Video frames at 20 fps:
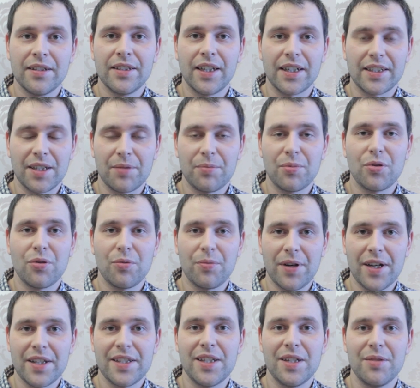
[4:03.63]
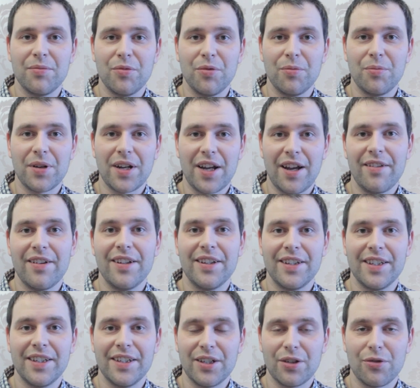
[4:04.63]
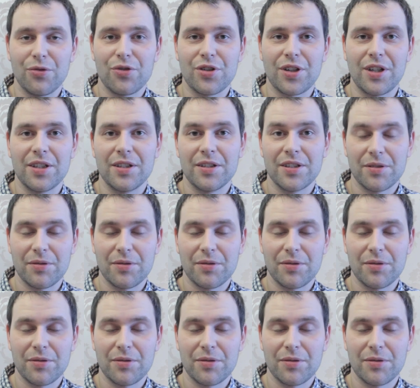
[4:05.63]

тогда покупайте ему правильные игрушки